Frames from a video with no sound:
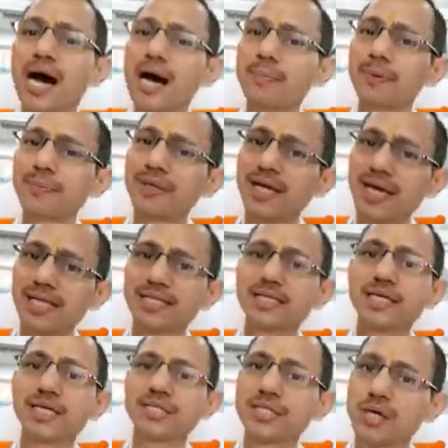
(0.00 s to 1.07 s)
आप अपनी हेल्थ
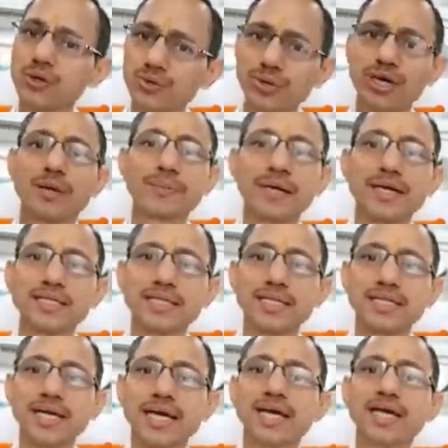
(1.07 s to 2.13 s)
की रक्षा खुद घर पे कर
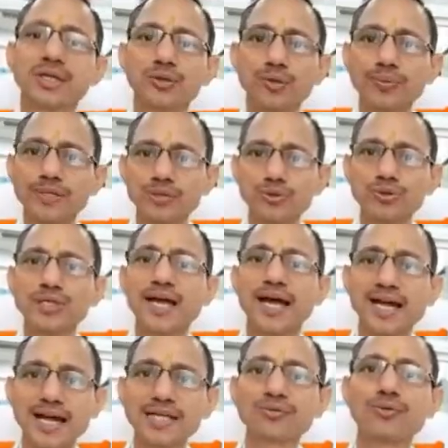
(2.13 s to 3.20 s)
सकते हैं तो बस कुछ
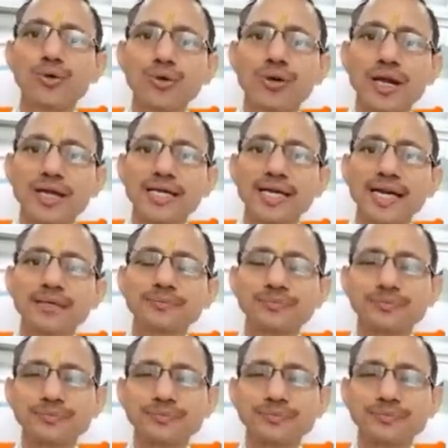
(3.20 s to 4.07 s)
गाइडलाइंस फॉलो करनी है